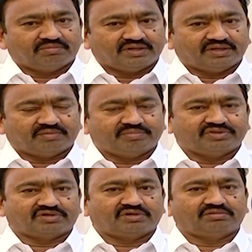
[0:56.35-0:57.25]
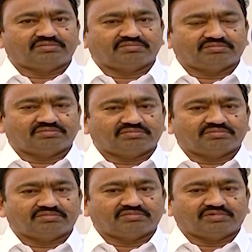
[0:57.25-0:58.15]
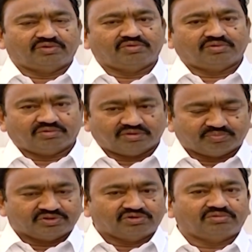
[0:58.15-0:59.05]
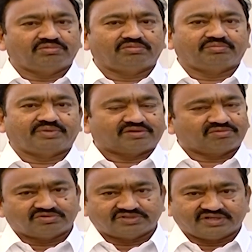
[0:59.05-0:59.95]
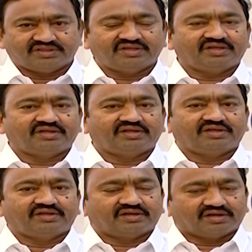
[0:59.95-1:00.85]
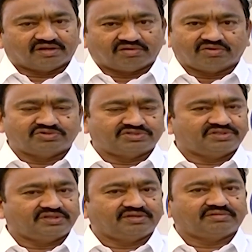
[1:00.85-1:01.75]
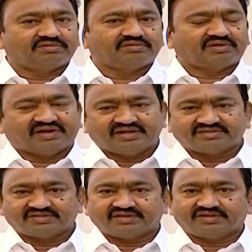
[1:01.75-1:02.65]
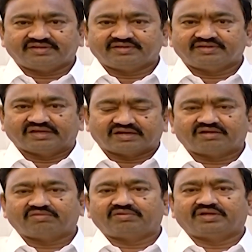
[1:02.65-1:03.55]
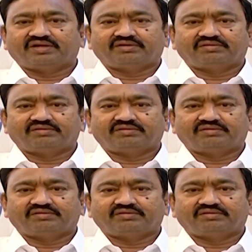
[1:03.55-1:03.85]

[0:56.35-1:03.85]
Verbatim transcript: మరి అభ్యంతరాలు ఎన్నో ఇబ్బందులు పెట్టడం కూడా జరిగింది కరోనా వచ్చింది అయినా సరే ఎక్కడ కూడా